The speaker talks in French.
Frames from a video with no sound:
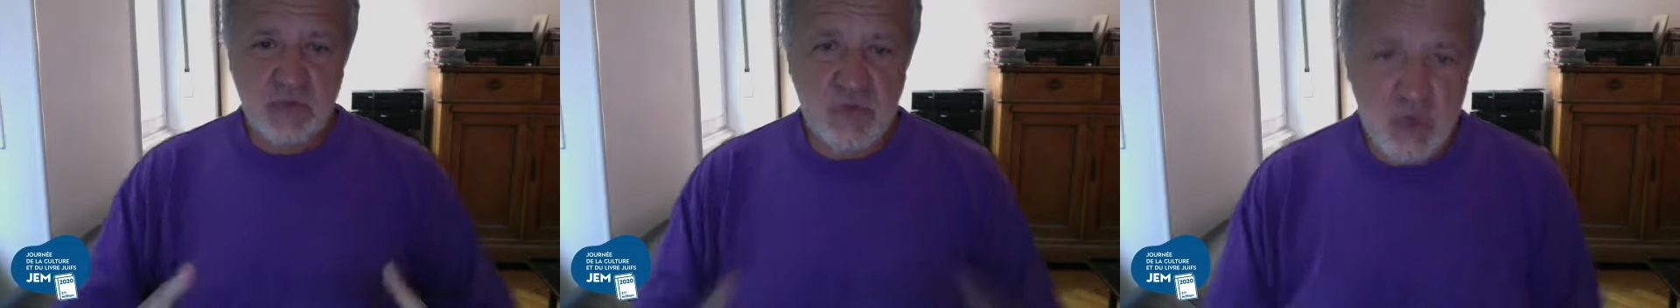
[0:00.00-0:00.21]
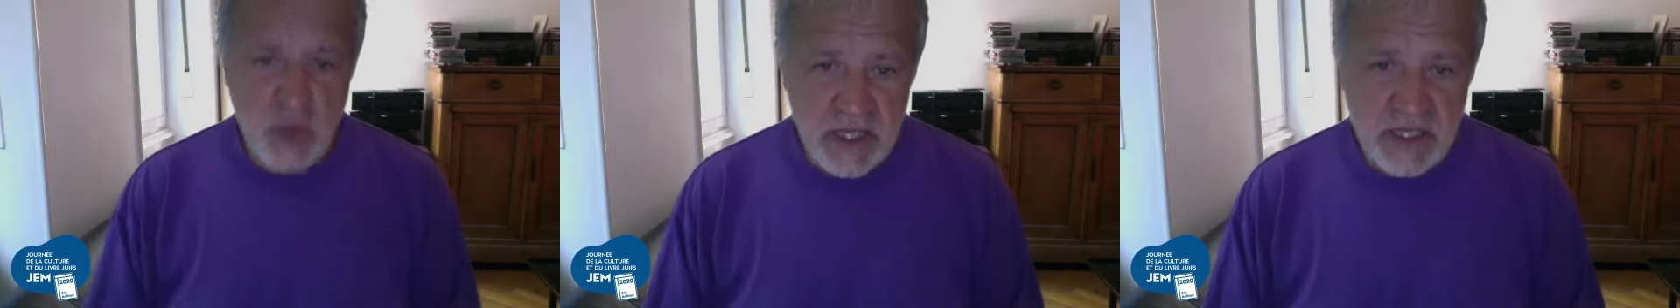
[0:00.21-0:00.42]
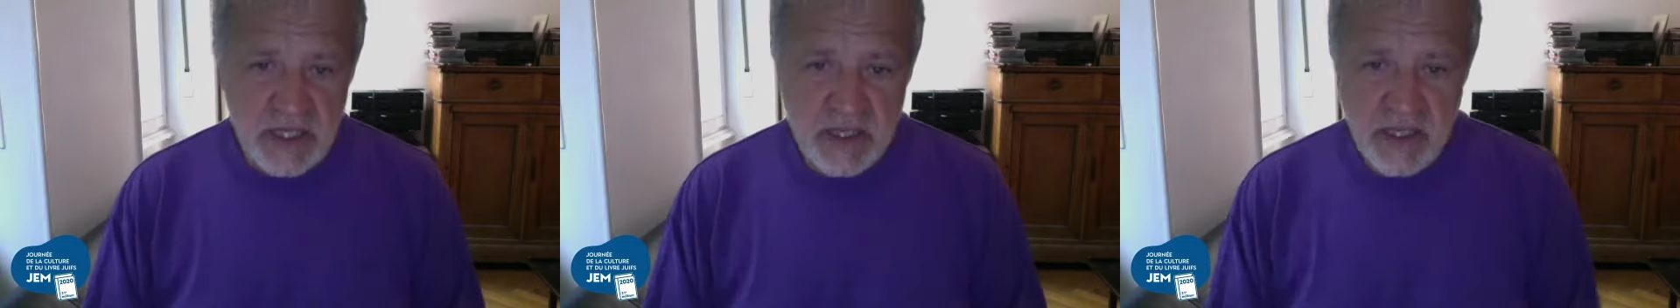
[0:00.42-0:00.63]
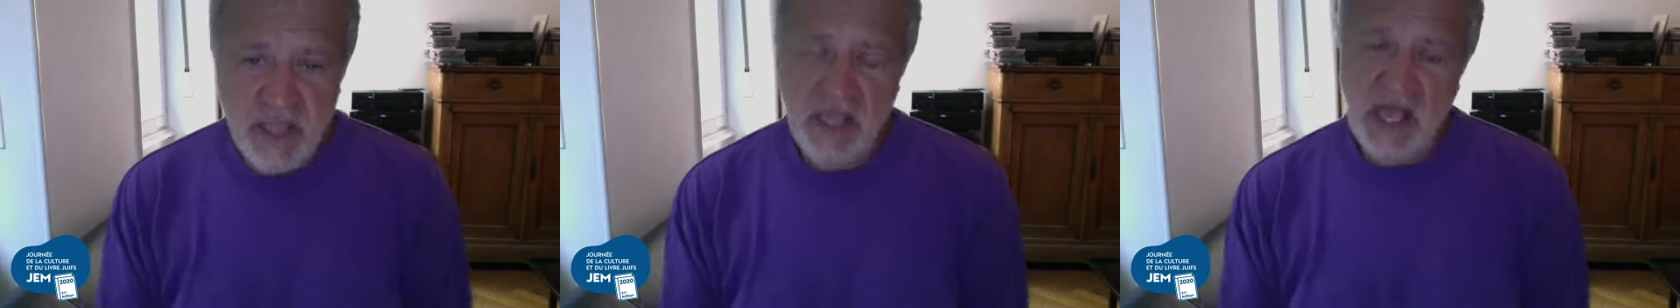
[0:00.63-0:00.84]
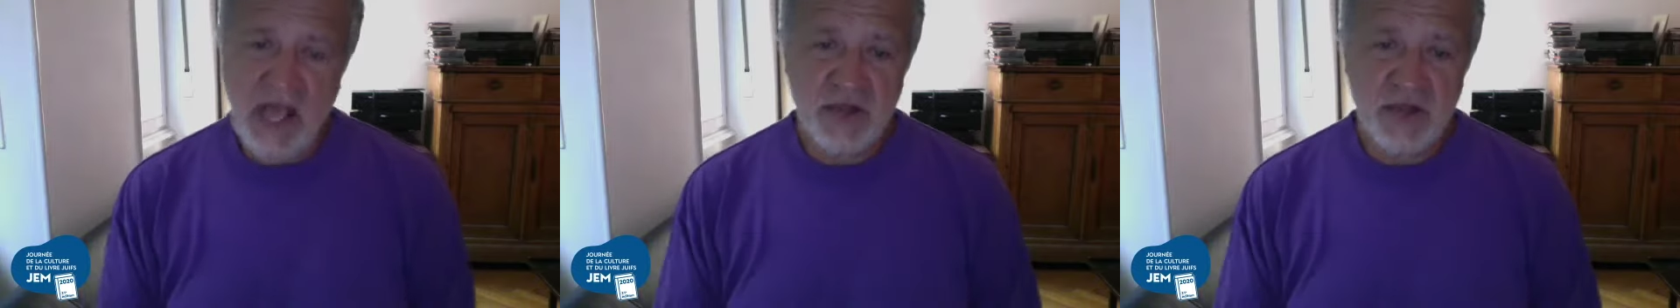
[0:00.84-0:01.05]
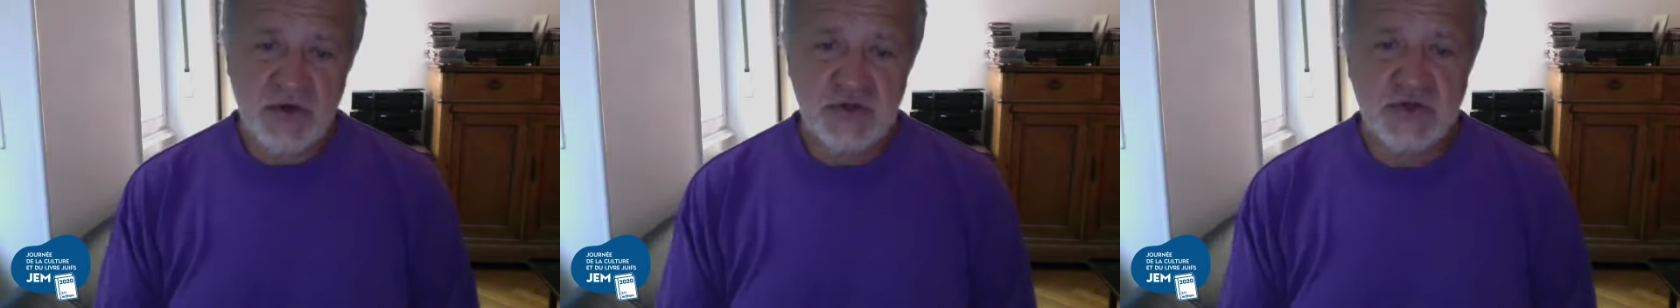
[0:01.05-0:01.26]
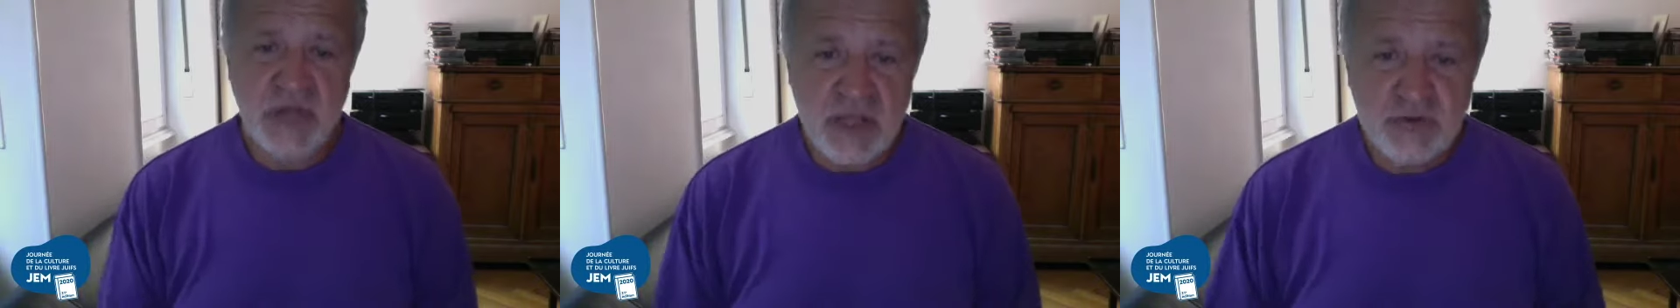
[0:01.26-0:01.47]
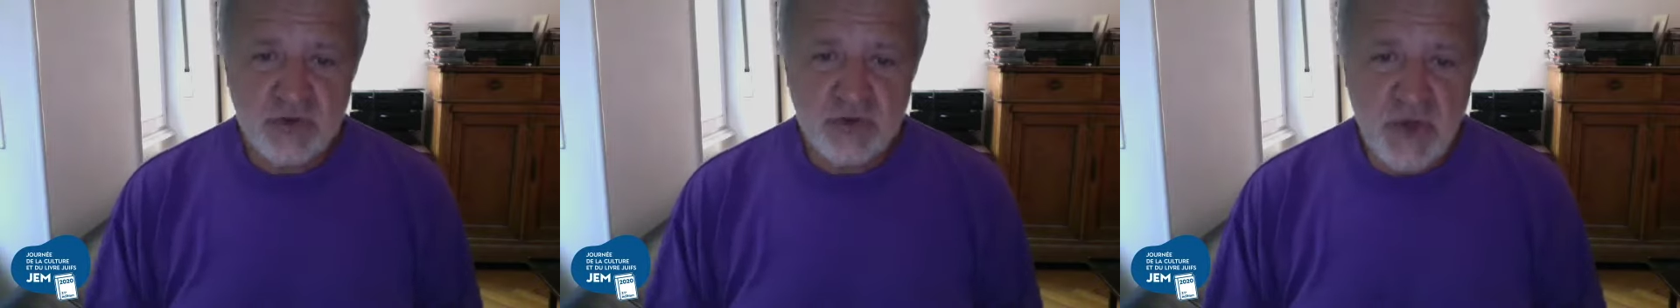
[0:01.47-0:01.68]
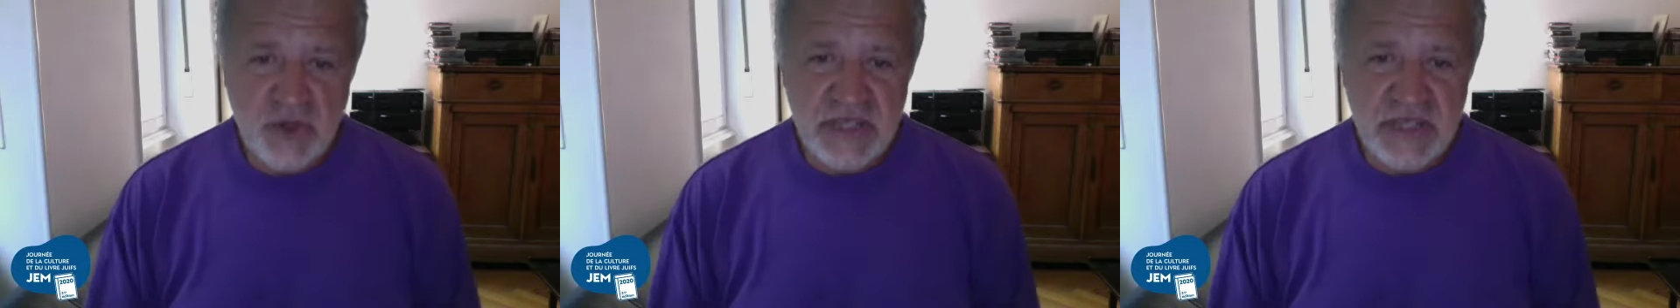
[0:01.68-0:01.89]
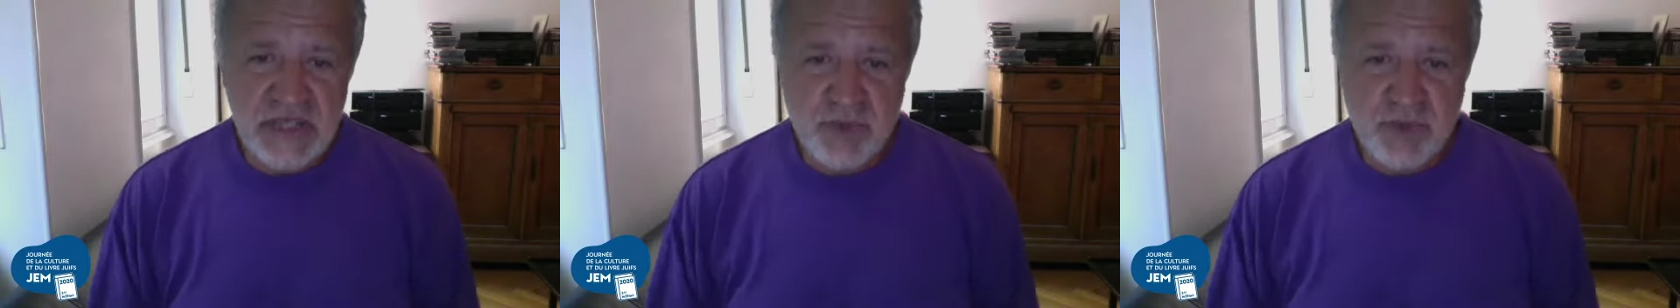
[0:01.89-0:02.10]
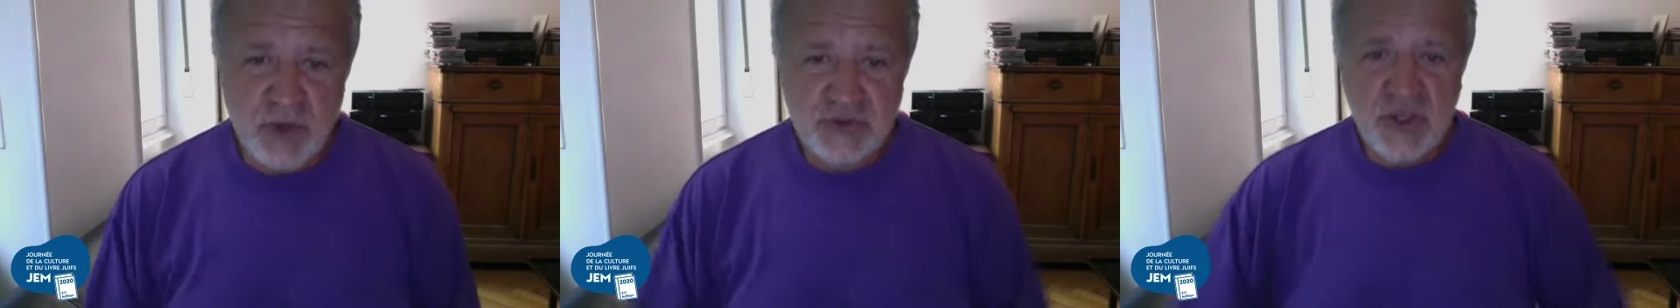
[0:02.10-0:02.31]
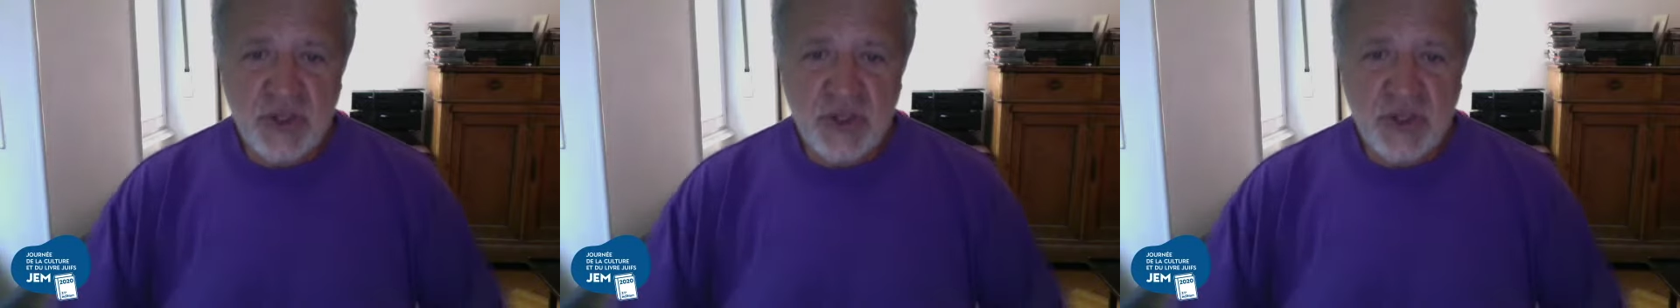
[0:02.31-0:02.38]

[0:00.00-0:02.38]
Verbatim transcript: muets à cause de la douleur qu'ils portent,